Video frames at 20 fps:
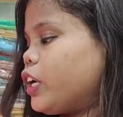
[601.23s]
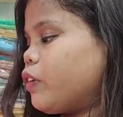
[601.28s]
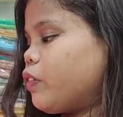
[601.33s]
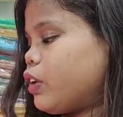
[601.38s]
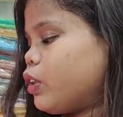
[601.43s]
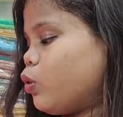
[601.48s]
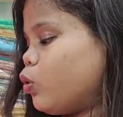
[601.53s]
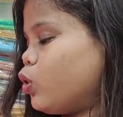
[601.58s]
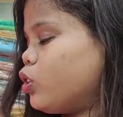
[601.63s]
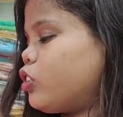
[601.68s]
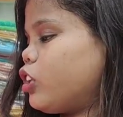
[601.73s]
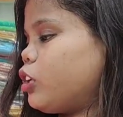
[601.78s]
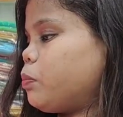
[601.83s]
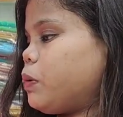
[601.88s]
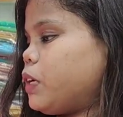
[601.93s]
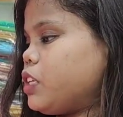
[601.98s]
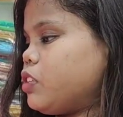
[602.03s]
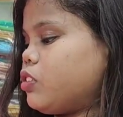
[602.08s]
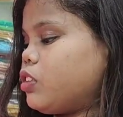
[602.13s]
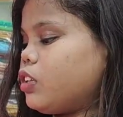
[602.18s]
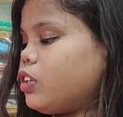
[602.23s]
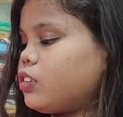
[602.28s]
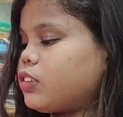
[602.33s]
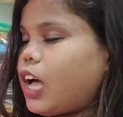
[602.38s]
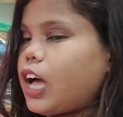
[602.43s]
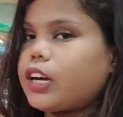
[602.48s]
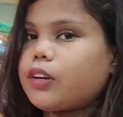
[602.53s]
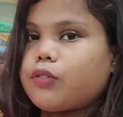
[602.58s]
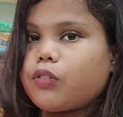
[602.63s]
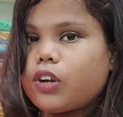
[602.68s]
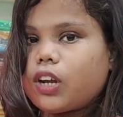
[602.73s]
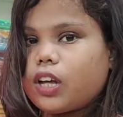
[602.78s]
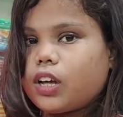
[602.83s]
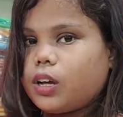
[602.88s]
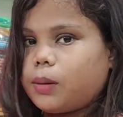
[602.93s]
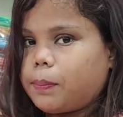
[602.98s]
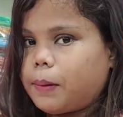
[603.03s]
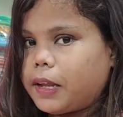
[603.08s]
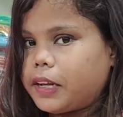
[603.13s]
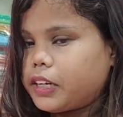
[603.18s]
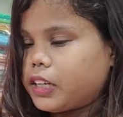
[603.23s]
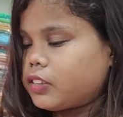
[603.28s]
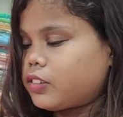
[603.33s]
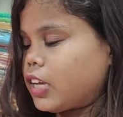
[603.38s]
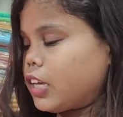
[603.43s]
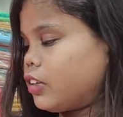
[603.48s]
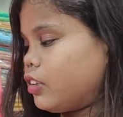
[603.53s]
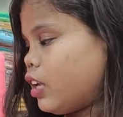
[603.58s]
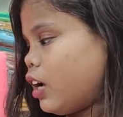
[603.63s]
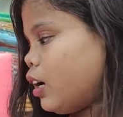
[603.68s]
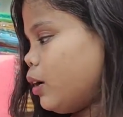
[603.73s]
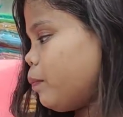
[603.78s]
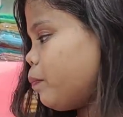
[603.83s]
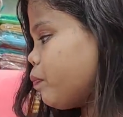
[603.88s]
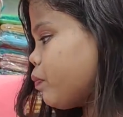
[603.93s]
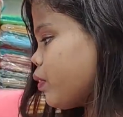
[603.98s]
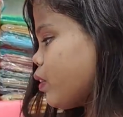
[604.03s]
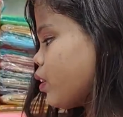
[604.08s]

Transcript: டுவெண்ட்டி வருது ஹோல்சேல் ப்ரைஸு சாரி ஃபுல்லாக பிளைன் சாரி தான்